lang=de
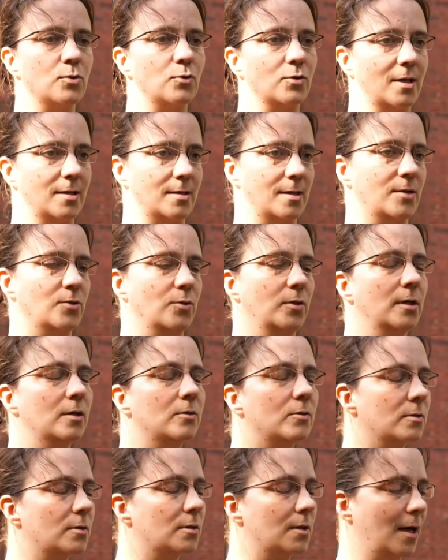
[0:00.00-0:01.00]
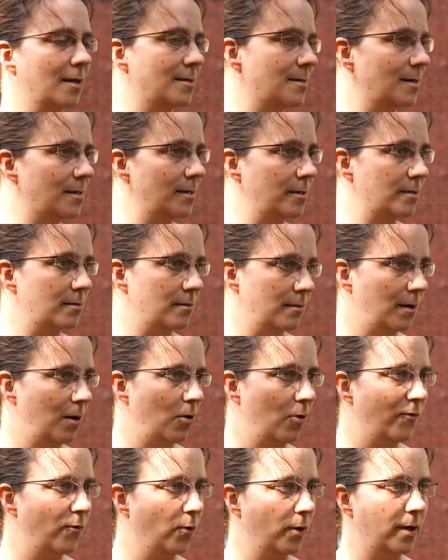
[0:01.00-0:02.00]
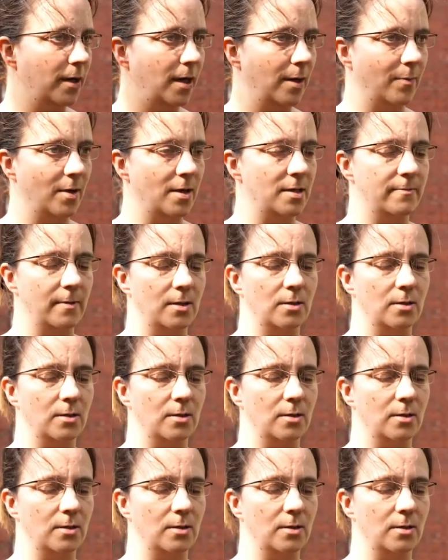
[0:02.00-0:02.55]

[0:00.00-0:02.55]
sodass also hierdurch tatsächlich auch vorgegeben ist,